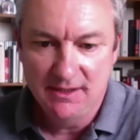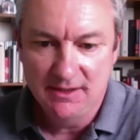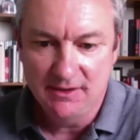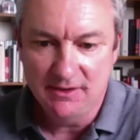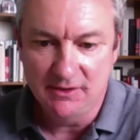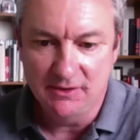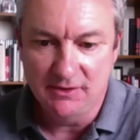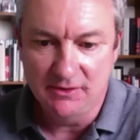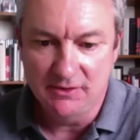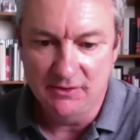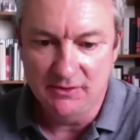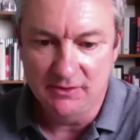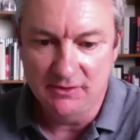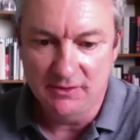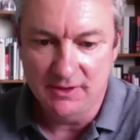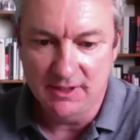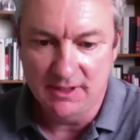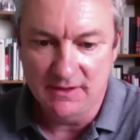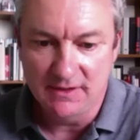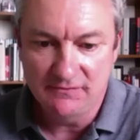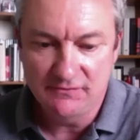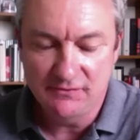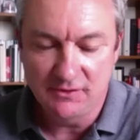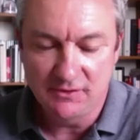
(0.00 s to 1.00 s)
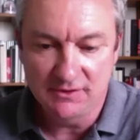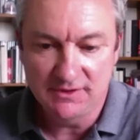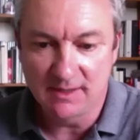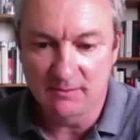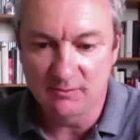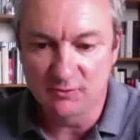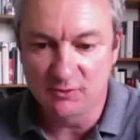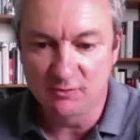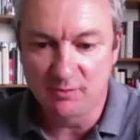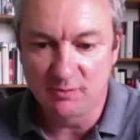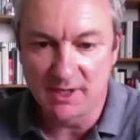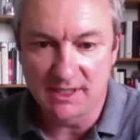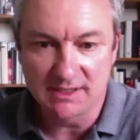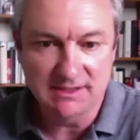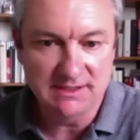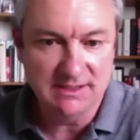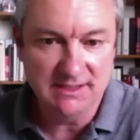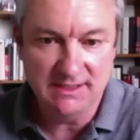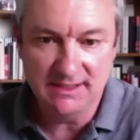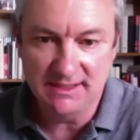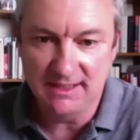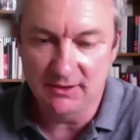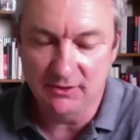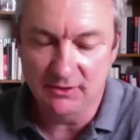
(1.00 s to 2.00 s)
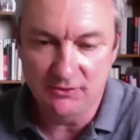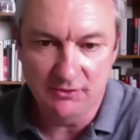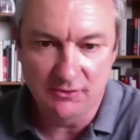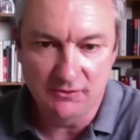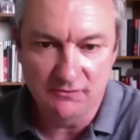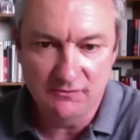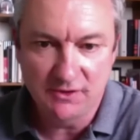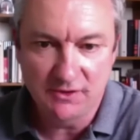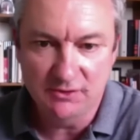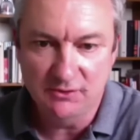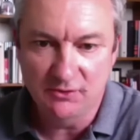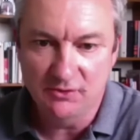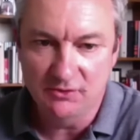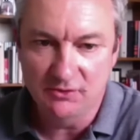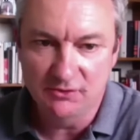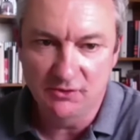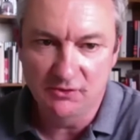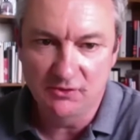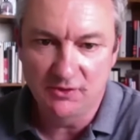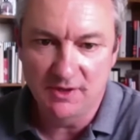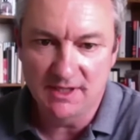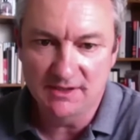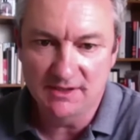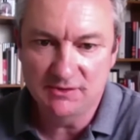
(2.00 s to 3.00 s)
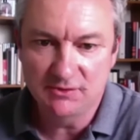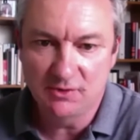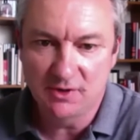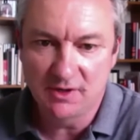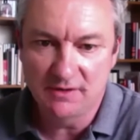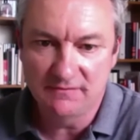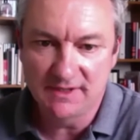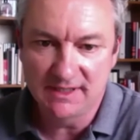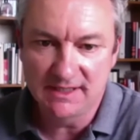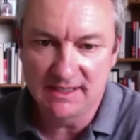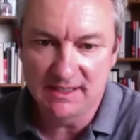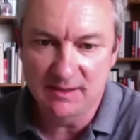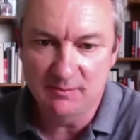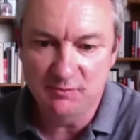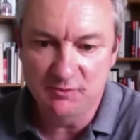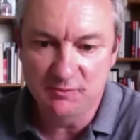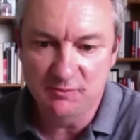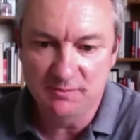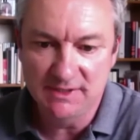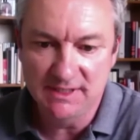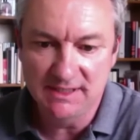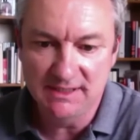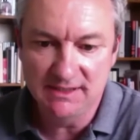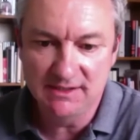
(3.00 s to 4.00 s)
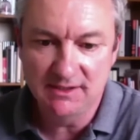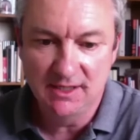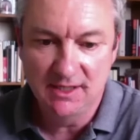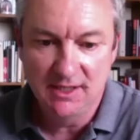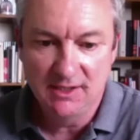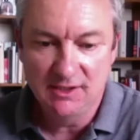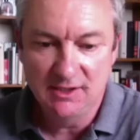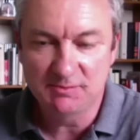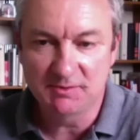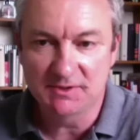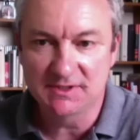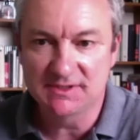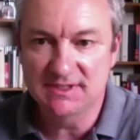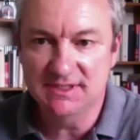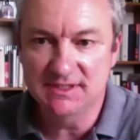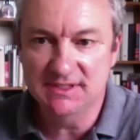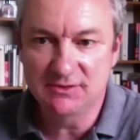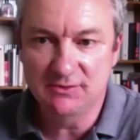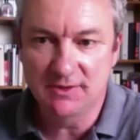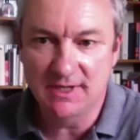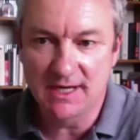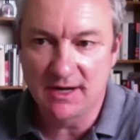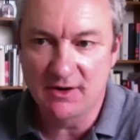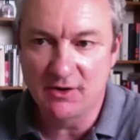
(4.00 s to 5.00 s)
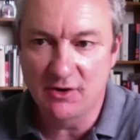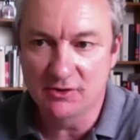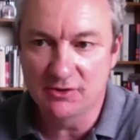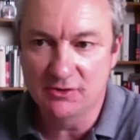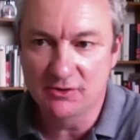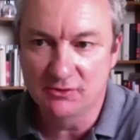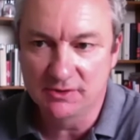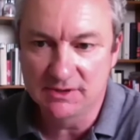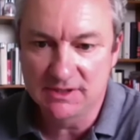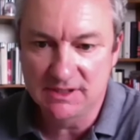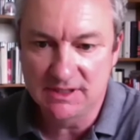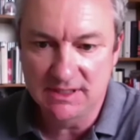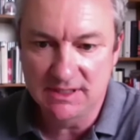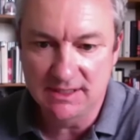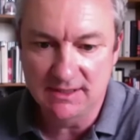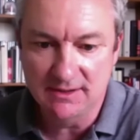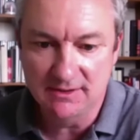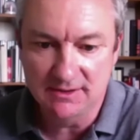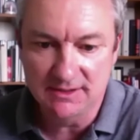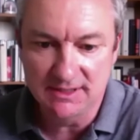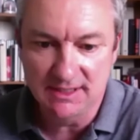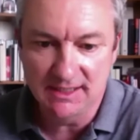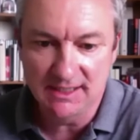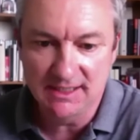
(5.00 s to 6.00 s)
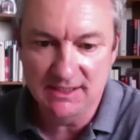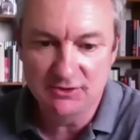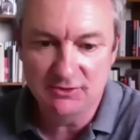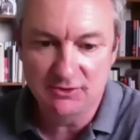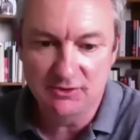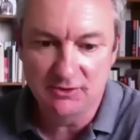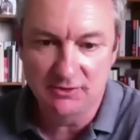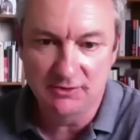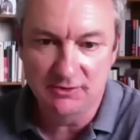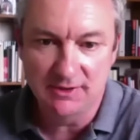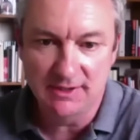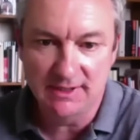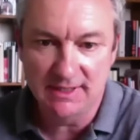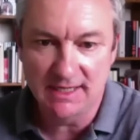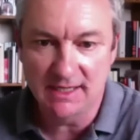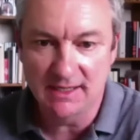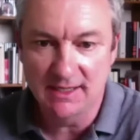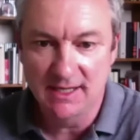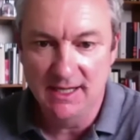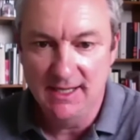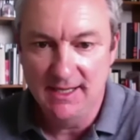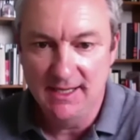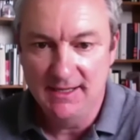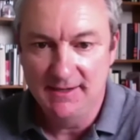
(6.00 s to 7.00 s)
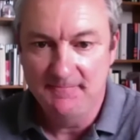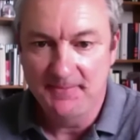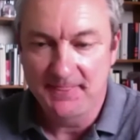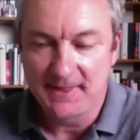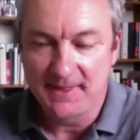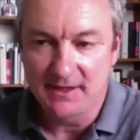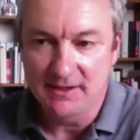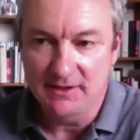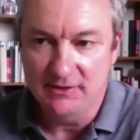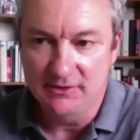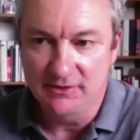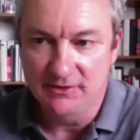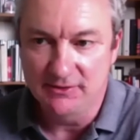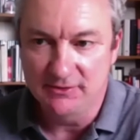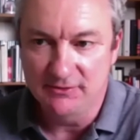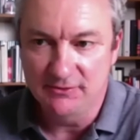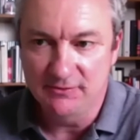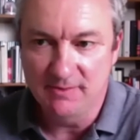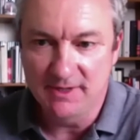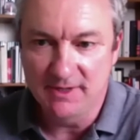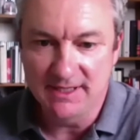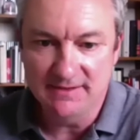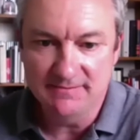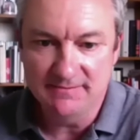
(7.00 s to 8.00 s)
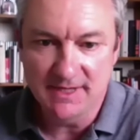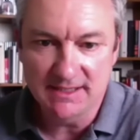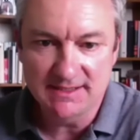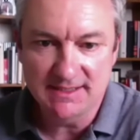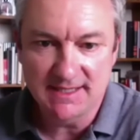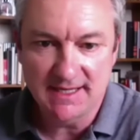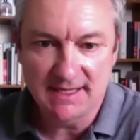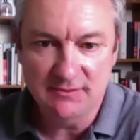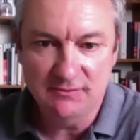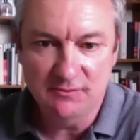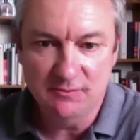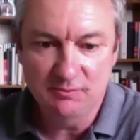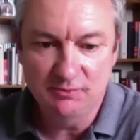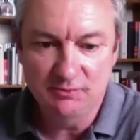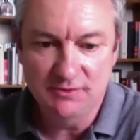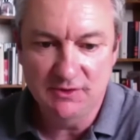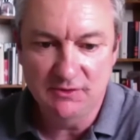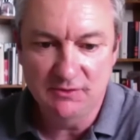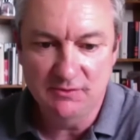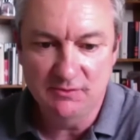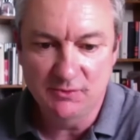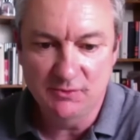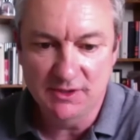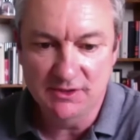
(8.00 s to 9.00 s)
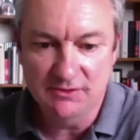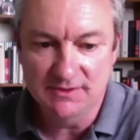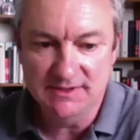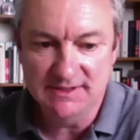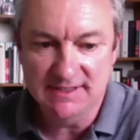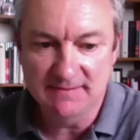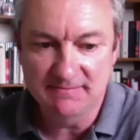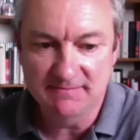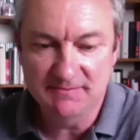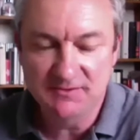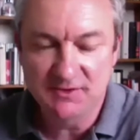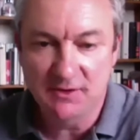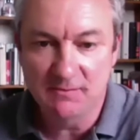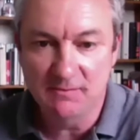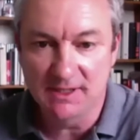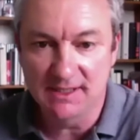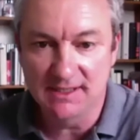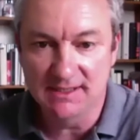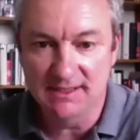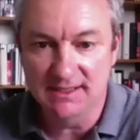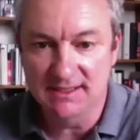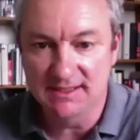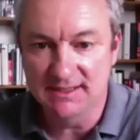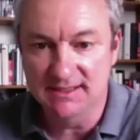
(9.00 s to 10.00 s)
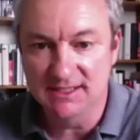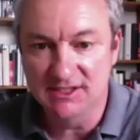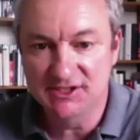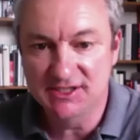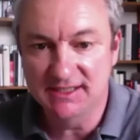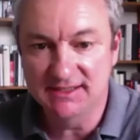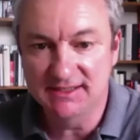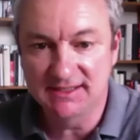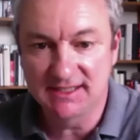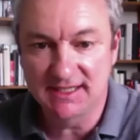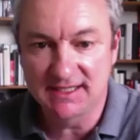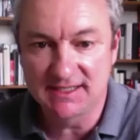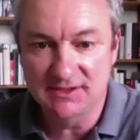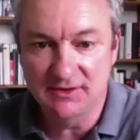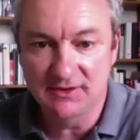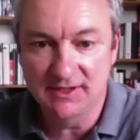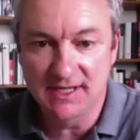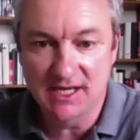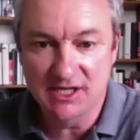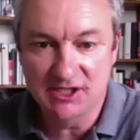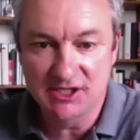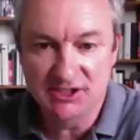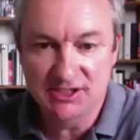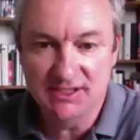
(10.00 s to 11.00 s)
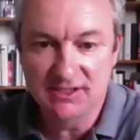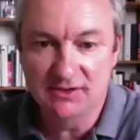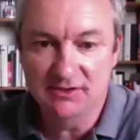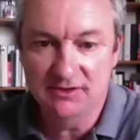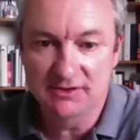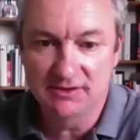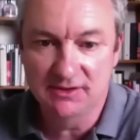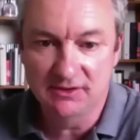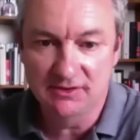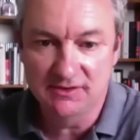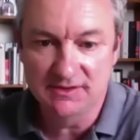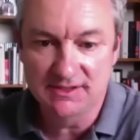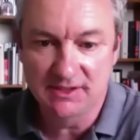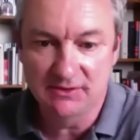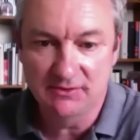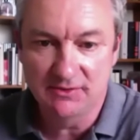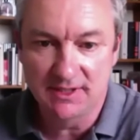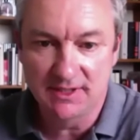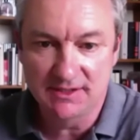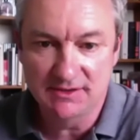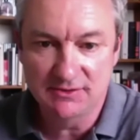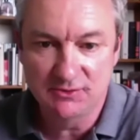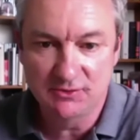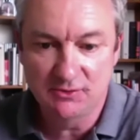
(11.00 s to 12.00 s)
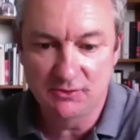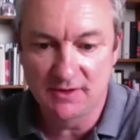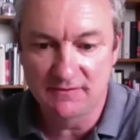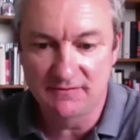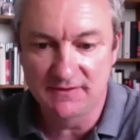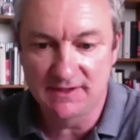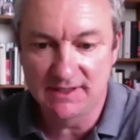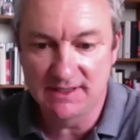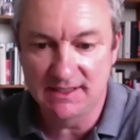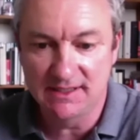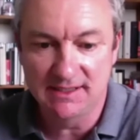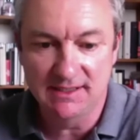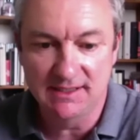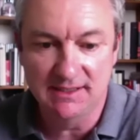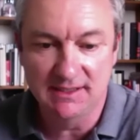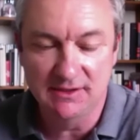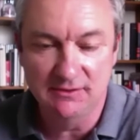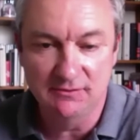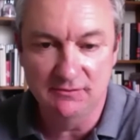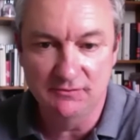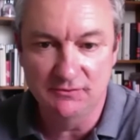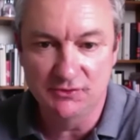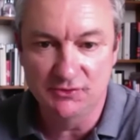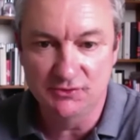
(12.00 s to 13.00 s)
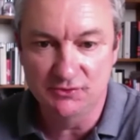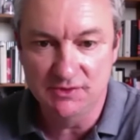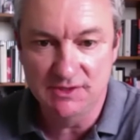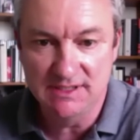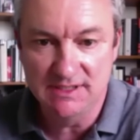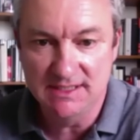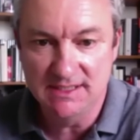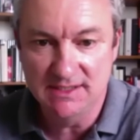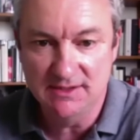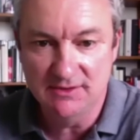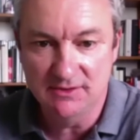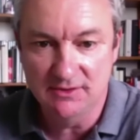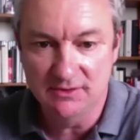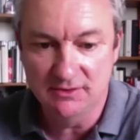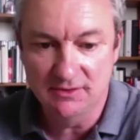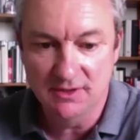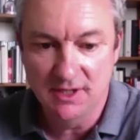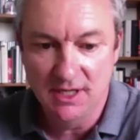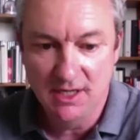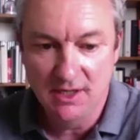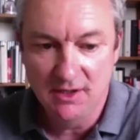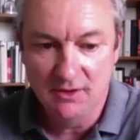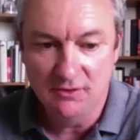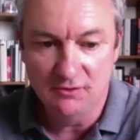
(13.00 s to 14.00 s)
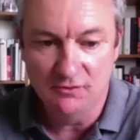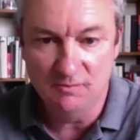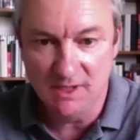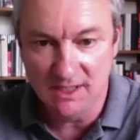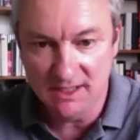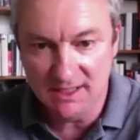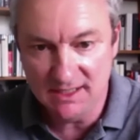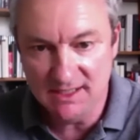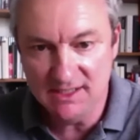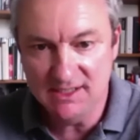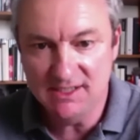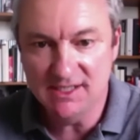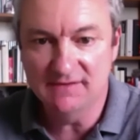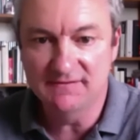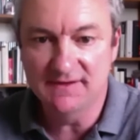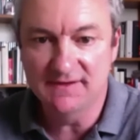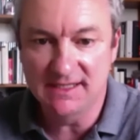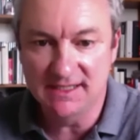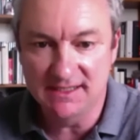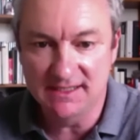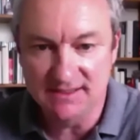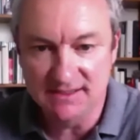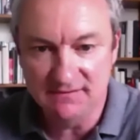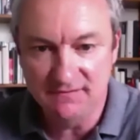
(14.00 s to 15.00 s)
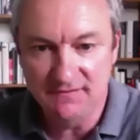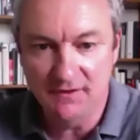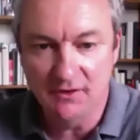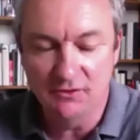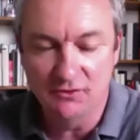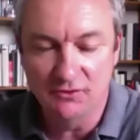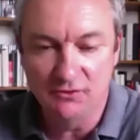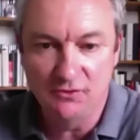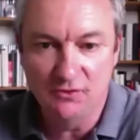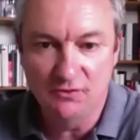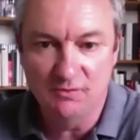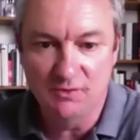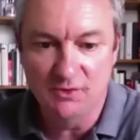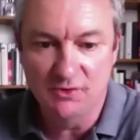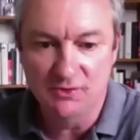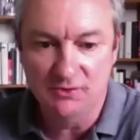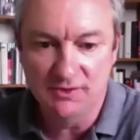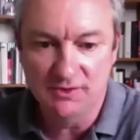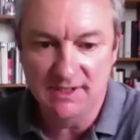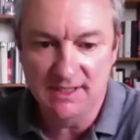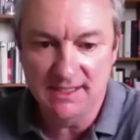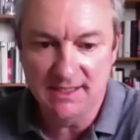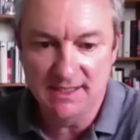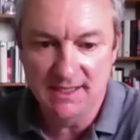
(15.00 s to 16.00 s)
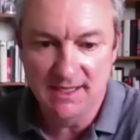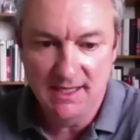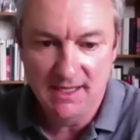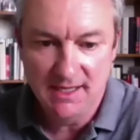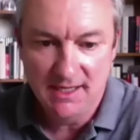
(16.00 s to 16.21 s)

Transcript: à la fois en termes de pratiques et encore une fois de relations avec les publics. Je précise que horde donc, qui euh, dirige le, Ballet de Marseille depuis le mois de septembre, est, déjà très engagé dans, ses relations avec les, nouveaux outils euh, numériques, avec les différentes communautés.